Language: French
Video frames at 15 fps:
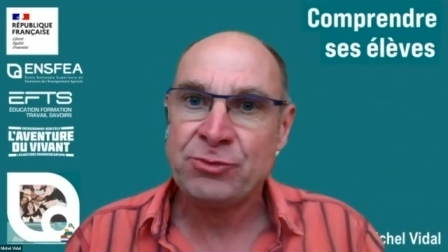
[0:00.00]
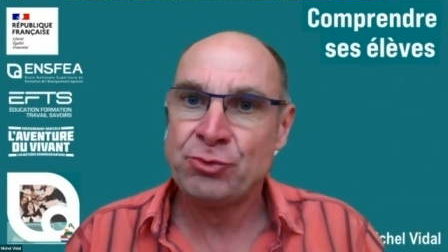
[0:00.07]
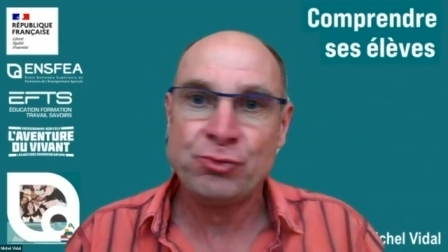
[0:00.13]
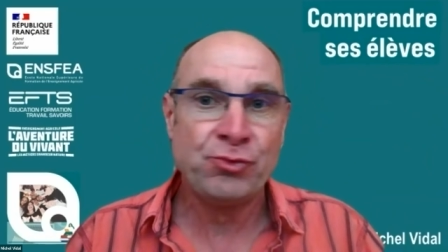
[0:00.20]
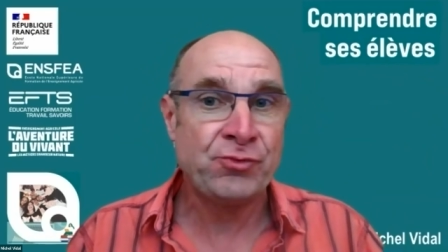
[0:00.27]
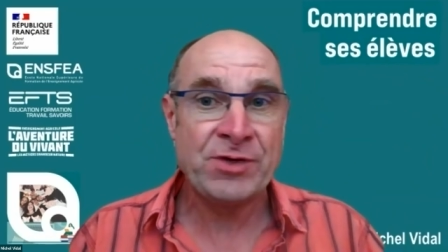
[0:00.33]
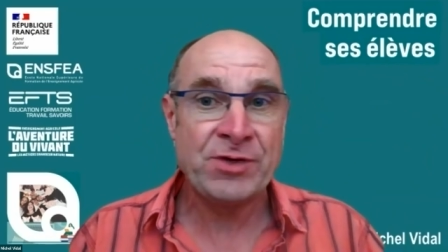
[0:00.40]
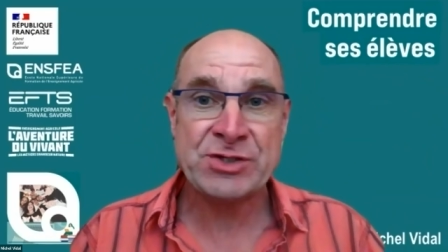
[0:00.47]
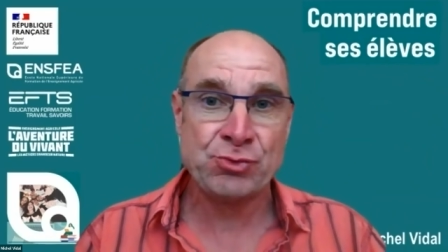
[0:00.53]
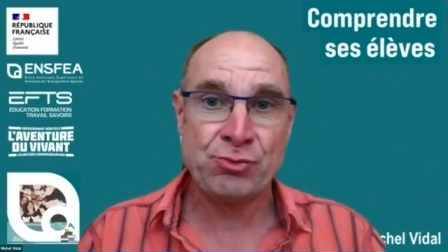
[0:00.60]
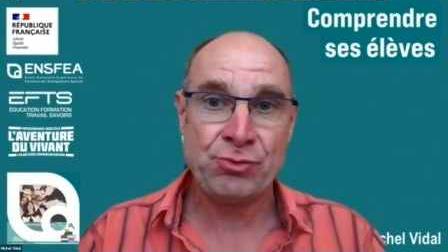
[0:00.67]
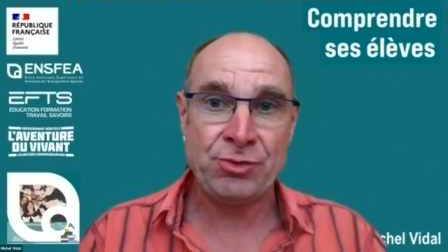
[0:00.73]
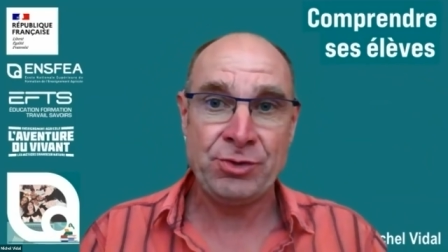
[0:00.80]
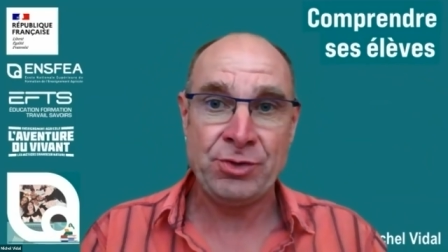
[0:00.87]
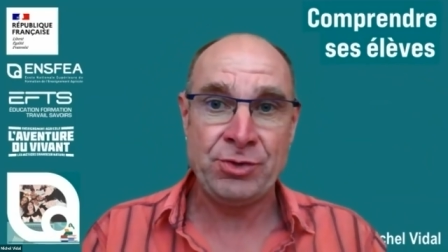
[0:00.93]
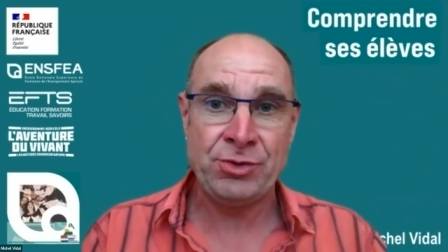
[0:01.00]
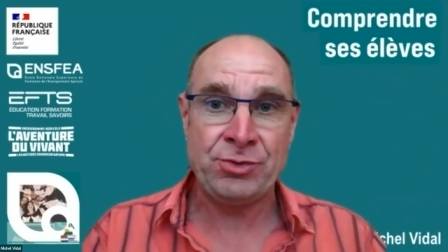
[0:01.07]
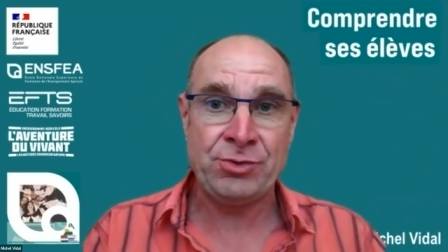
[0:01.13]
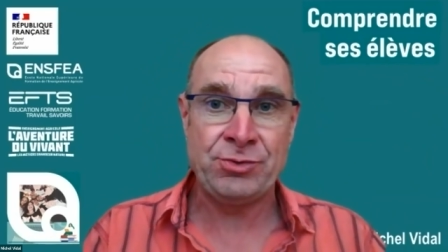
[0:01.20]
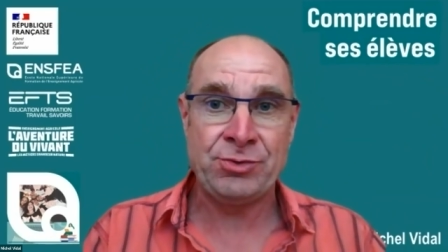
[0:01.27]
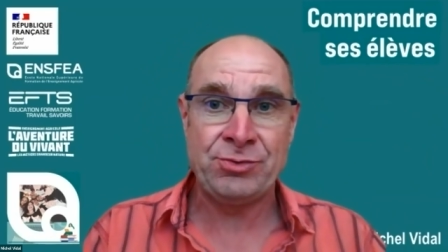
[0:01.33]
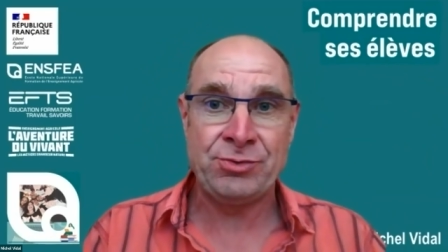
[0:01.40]
de toute façon,
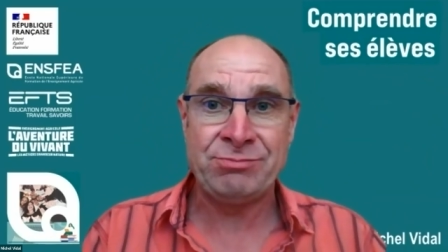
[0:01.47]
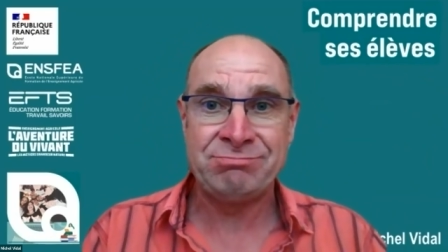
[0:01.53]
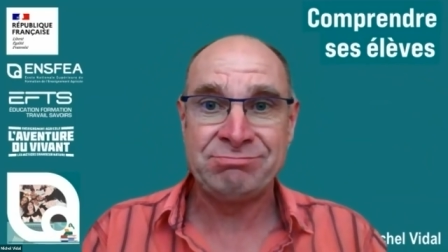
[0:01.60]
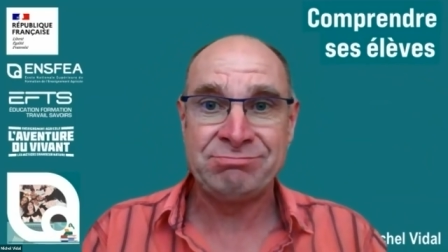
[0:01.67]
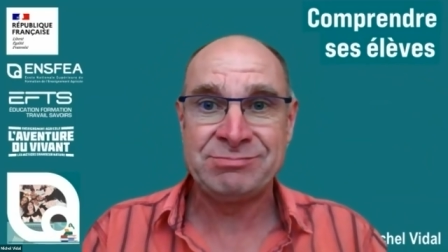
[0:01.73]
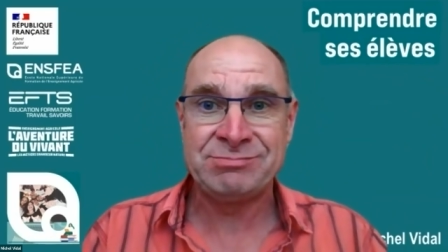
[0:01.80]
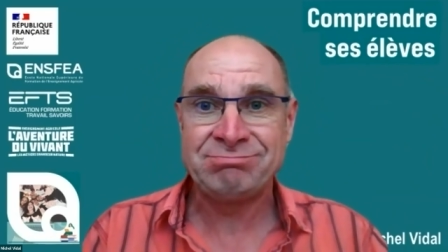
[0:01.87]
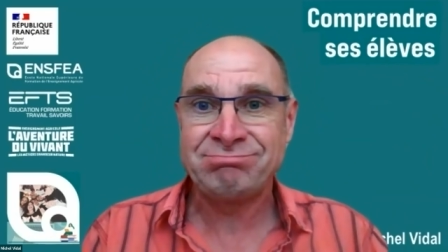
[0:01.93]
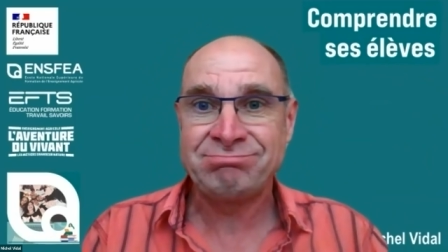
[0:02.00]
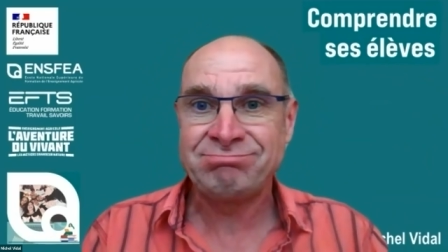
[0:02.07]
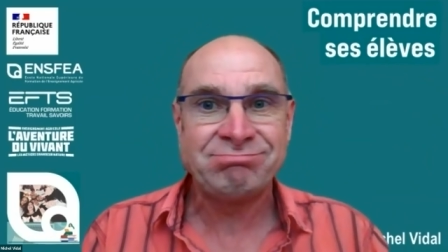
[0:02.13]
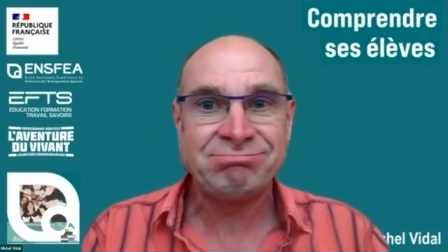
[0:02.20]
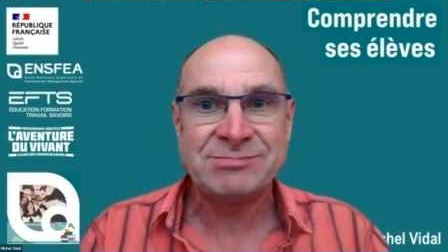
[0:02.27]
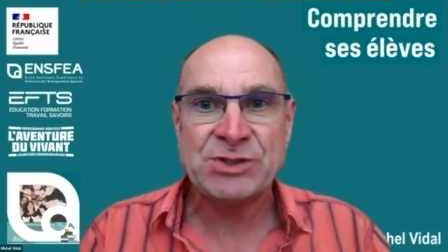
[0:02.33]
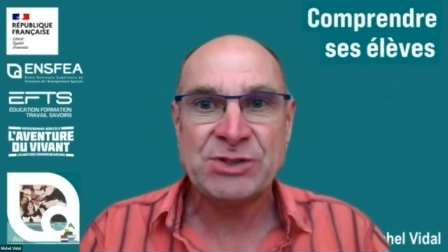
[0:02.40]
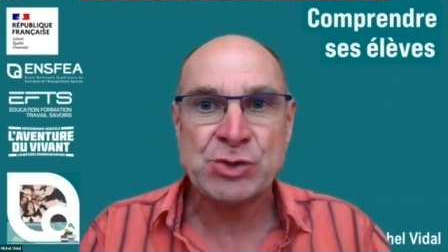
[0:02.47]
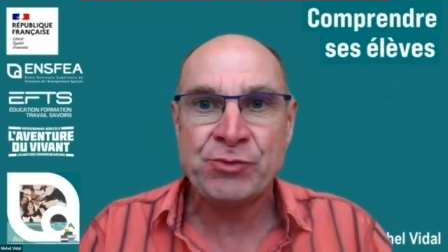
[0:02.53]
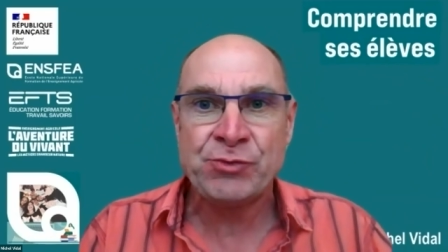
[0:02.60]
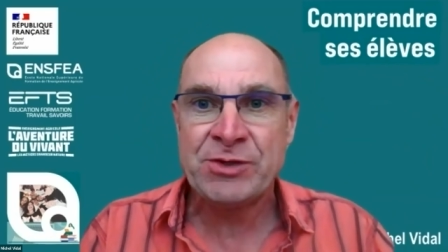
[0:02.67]
je,